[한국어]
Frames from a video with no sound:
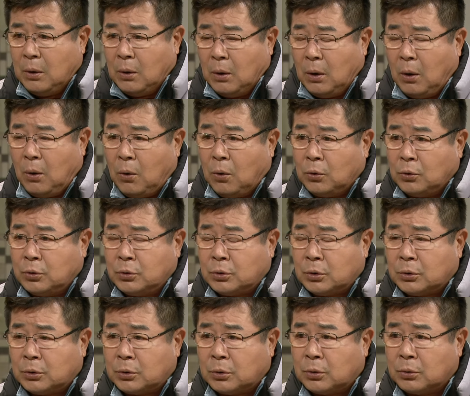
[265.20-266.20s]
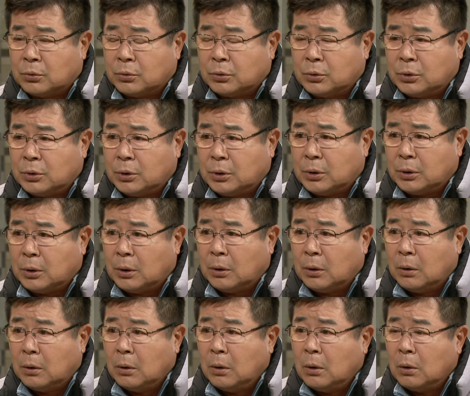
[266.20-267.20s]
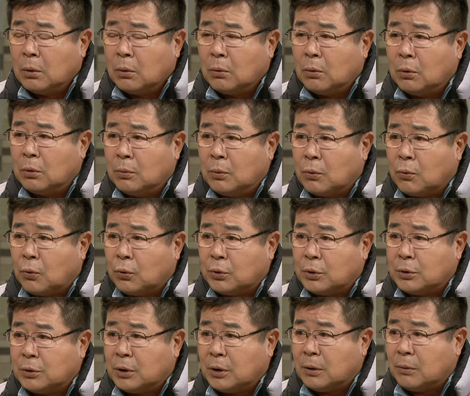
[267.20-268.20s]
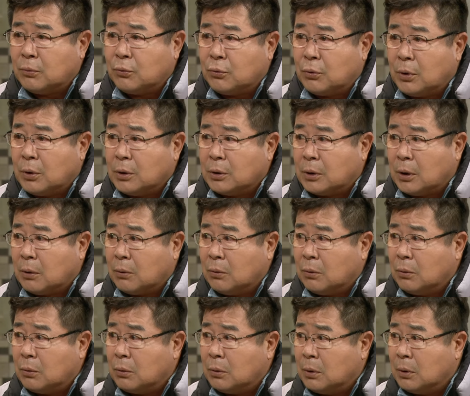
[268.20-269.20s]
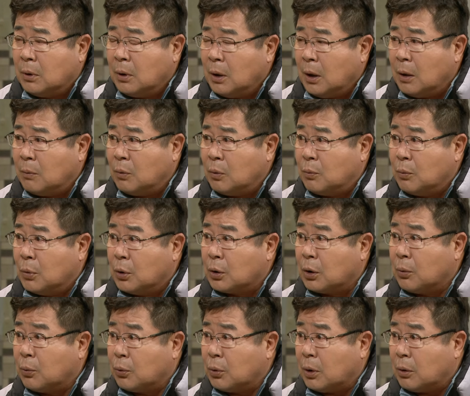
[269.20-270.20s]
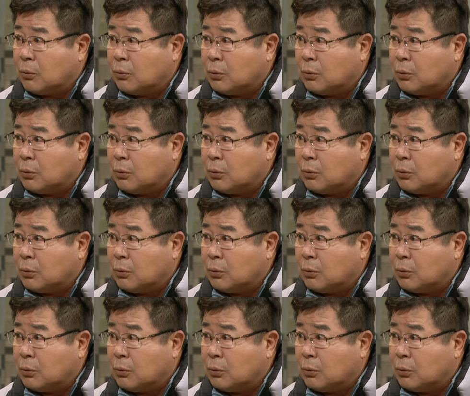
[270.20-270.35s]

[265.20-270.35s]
아, 어디서 들었는지 그걸 뭐 고친 사람이 꽤 있다고 한번 먹여보라고